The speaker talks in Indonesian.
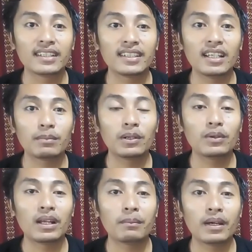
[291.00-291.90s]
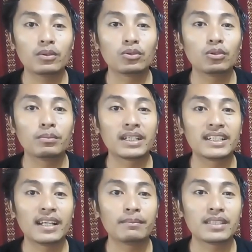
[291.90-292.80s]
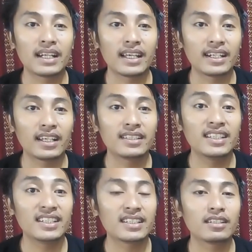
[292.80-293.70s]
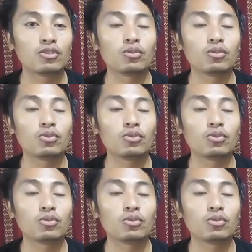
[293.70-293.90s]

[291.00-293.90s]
Tidak perlu lama untuk merendam celana jeans,